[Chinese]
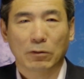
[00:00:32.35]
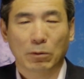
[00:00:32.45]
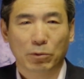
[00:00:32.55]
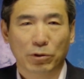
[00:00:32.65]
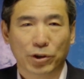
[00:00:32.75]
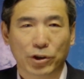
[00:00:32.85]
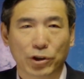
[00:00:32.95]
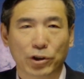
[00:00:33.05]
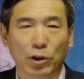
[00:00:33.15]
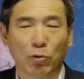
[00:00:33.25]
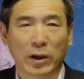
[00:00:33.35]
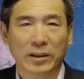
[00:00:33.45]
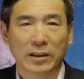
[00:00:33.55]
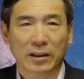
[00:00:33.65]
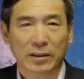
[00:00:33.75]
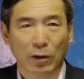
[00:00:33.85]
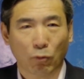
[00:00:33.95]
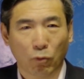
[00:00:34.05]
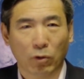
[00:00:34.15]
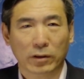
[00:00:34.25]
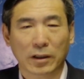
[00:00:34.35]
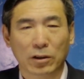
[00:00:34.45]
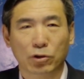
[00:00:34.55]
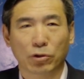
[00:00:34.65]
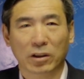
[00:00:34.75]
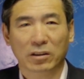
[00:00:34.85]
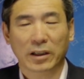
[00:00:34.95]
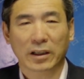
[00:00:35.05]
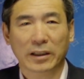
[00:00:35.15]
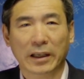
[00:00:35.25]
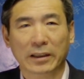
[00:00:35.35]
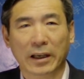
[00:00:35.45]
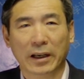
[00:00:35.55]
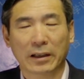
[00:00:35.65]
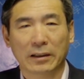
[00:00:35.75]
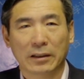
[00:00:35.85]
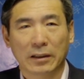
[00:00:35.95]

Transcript: 我们说师生关系啊，在我当学生那个年代啊，